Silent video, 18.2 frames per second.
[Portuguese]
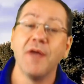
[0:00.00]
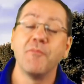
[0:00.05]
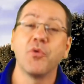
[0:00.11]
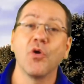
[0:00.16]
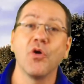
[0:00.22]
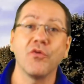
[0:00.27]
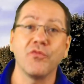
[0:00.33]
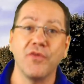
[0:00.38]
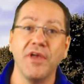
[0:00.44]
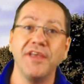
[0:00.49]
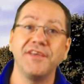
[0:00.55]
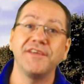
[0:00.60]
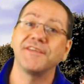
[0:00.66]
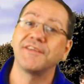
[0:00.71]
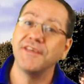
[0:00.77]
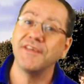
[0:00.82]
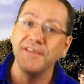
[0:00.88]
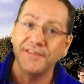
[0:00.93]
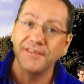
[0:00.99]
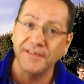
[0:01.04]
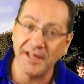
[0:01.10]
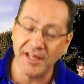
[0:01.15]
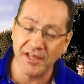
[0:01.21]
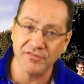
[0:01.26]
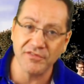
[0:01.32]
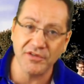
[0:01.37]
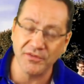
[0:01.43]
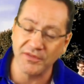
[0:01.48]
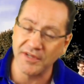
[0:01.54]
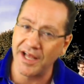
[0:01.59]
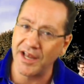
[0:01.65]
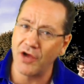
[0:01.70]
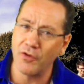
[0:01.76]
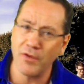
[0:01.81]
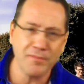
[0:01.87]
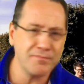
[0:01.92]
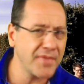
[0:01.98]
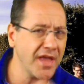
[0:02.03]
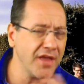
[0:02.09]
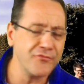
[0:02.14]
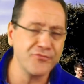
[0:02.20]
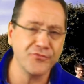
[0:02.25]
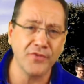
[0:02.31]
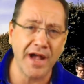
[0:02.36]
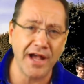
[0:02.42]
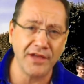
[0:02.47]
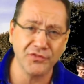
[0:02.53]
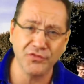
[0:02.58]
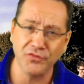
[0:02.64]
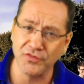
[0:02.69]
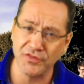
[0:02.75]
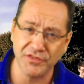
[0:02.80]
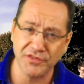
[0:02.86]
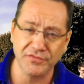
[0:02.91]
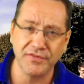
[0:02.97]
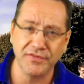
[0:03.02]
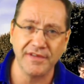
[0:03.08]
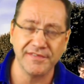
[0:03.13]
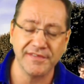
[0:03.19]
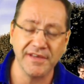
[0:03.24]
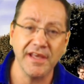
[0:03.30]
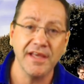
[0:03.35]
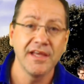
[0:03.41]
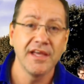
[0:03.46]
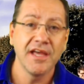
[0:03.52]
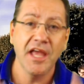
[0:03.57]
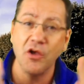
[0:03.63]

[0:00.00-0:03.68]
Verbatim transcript: Aproveite e se inscreva no canal, é bem fácil você fazer.